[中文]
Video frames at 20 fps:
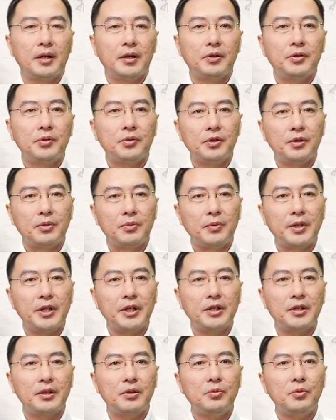就是为
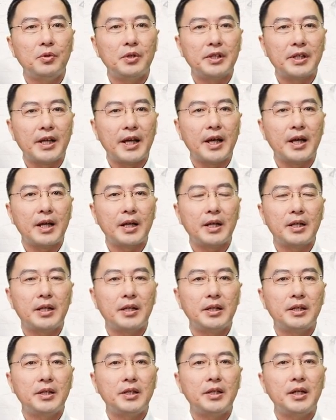生活在
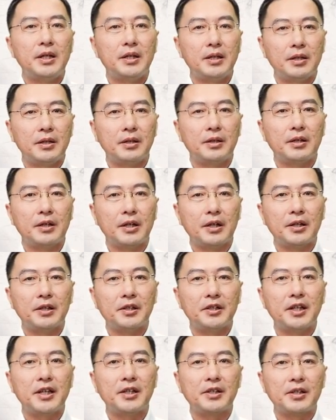现世的人
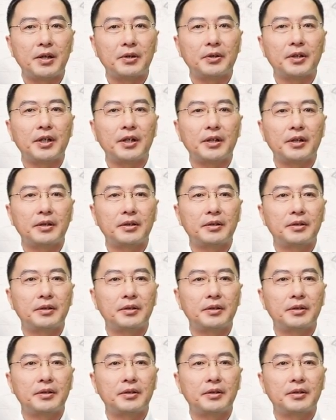建造的。